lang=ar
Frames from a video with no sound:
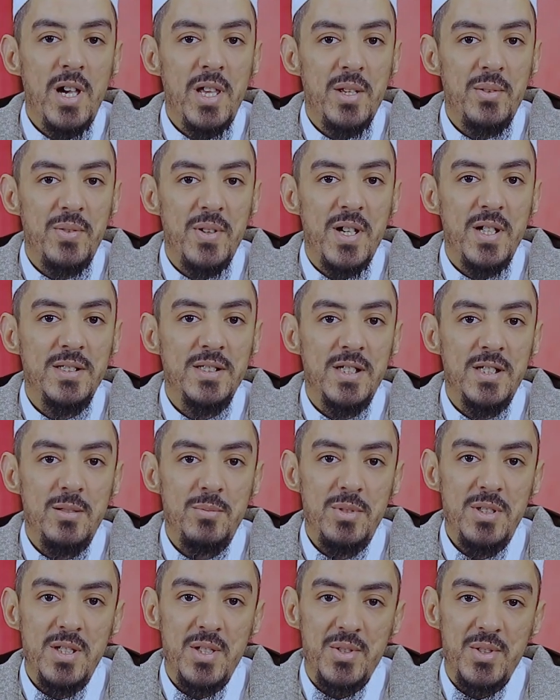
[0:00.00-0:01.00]
عرف أن
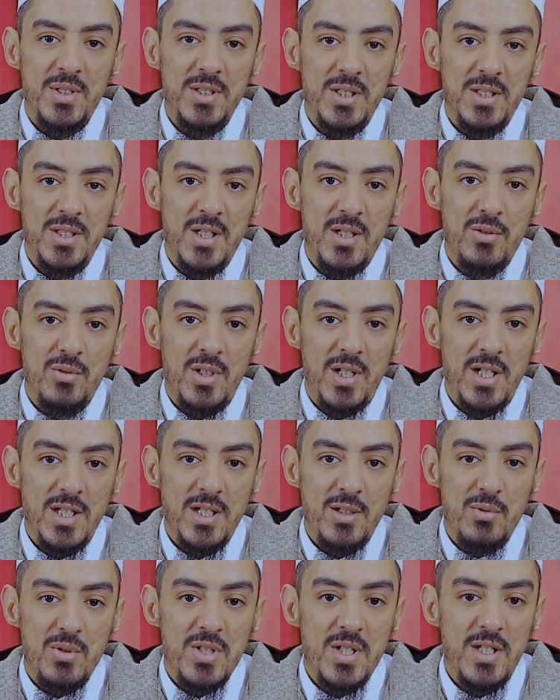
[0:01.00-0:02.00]
النبي صلى الله
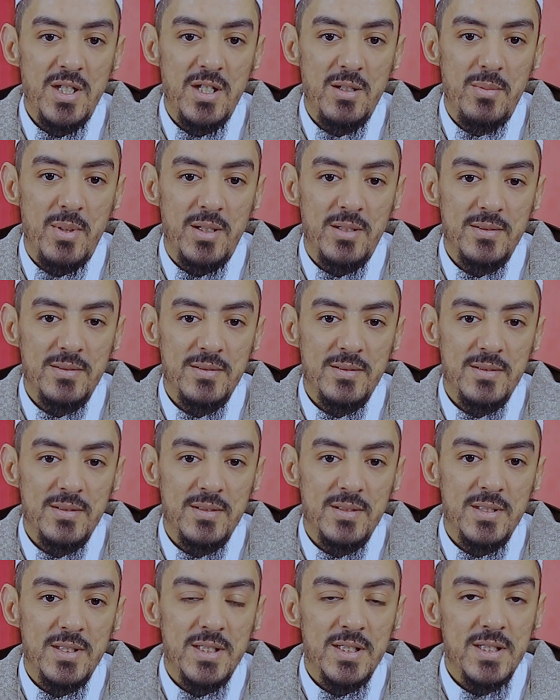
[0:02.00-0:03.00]
عليه وسلم
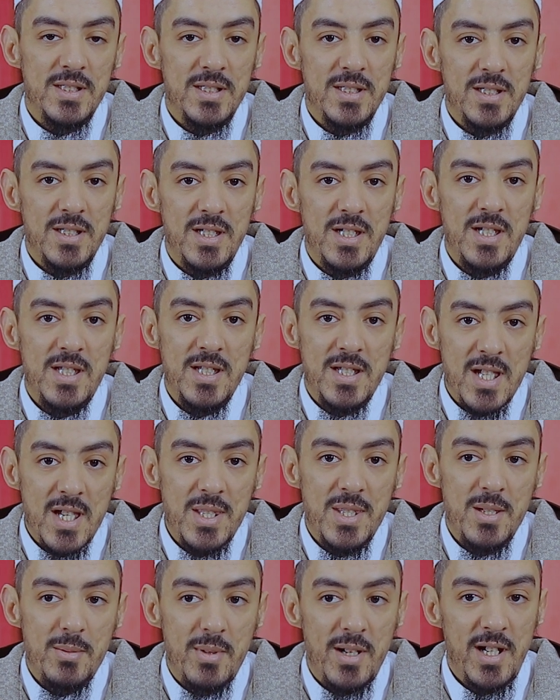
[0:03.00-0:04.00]
إن
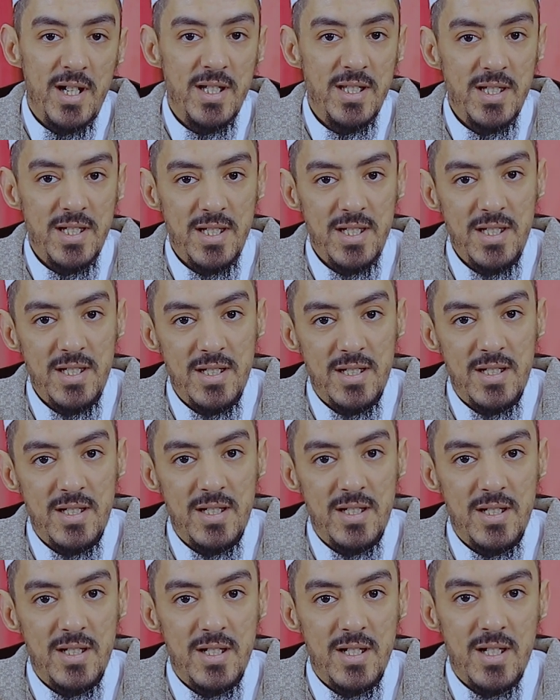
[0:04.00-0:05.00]
كذب عليه
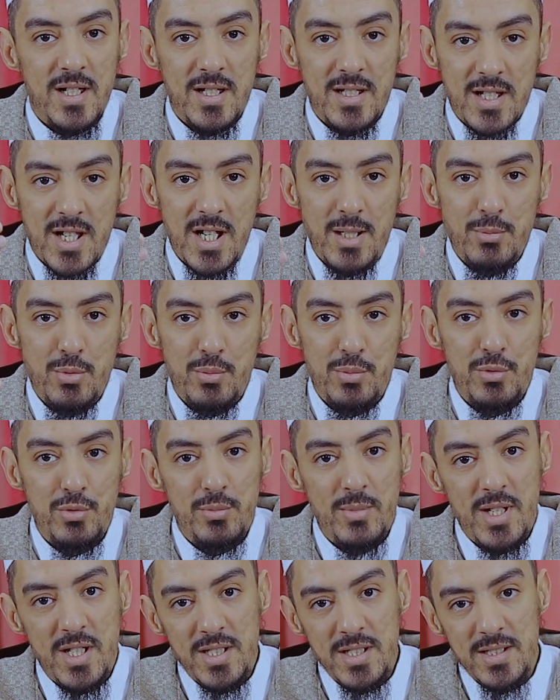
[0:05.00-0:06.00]
كعب
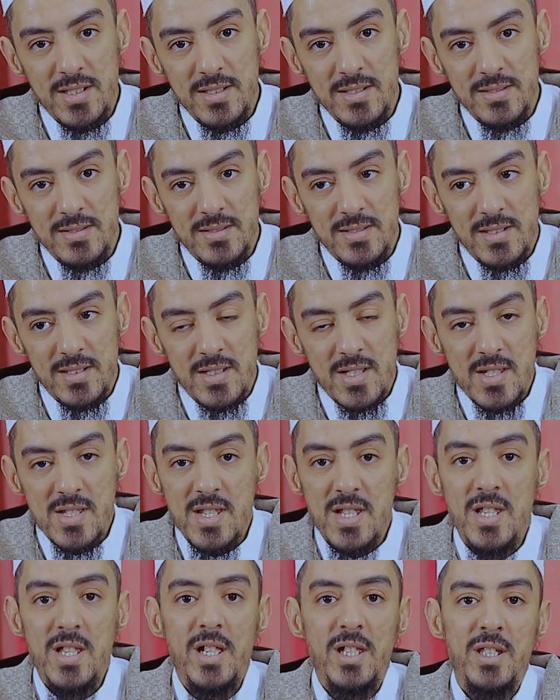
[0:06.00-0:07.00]
بن مالك
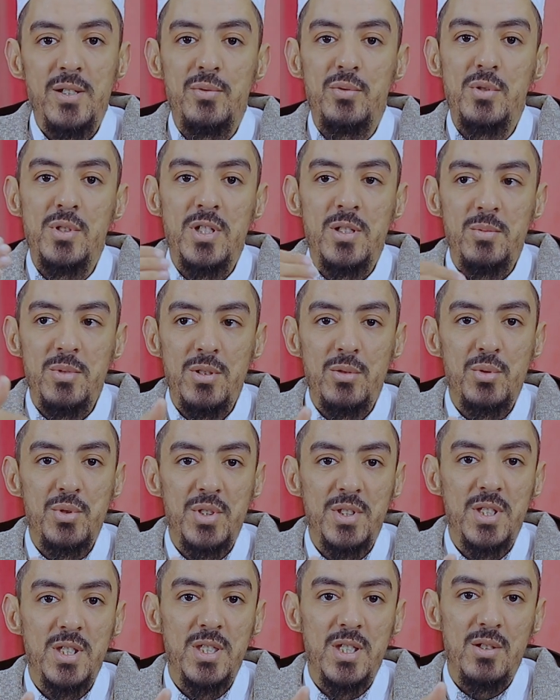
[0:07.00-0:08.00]
سيعرف النبي
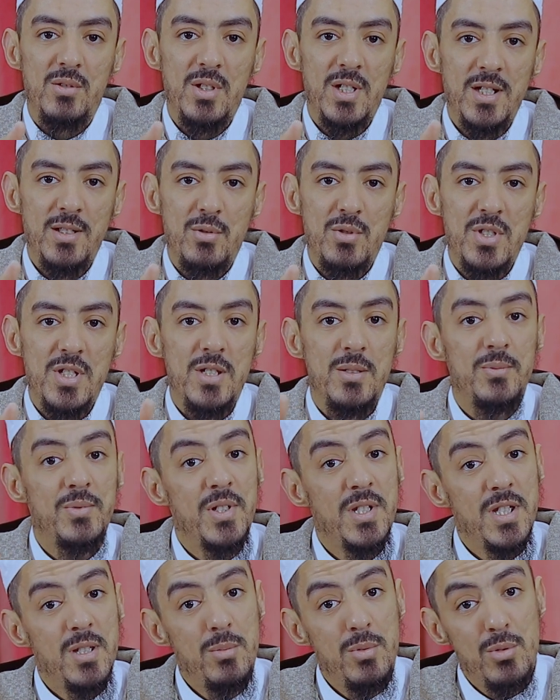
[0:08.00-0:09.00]
صلى الله عليه وسلم
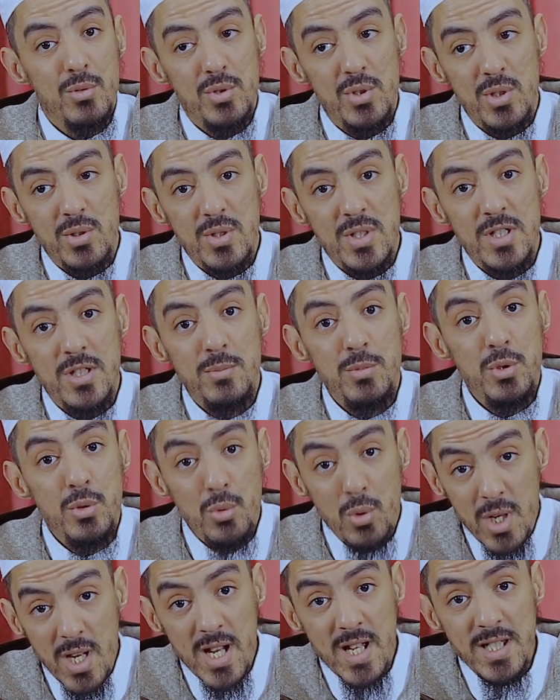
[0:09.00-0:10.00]
فالنبي صلى الله عليه وسلم
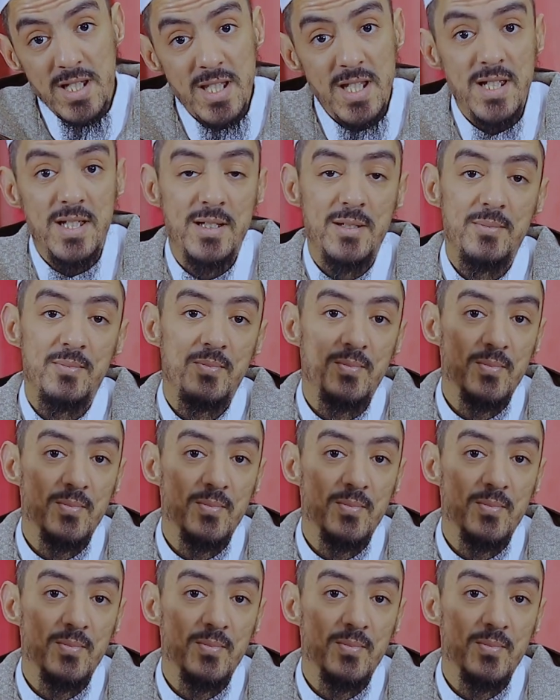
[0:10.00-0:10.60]
يوحى إليه